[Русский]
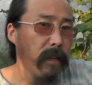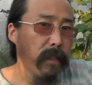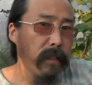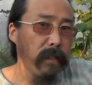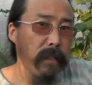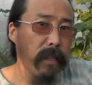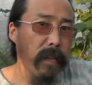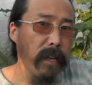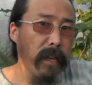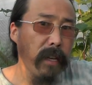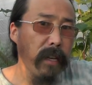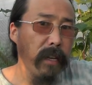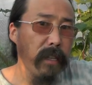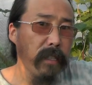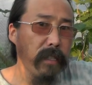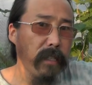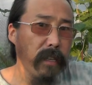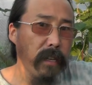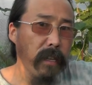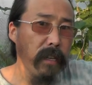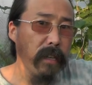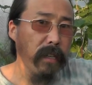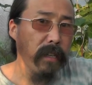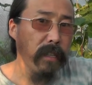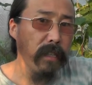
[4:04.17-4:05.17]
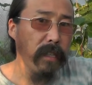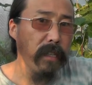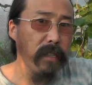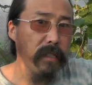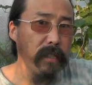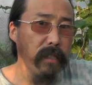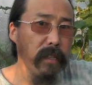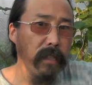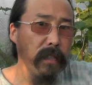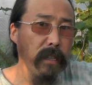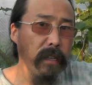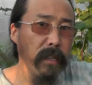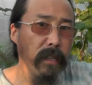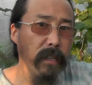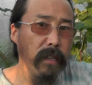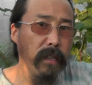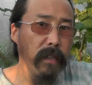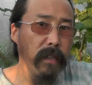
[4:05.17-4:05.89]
на эти истины.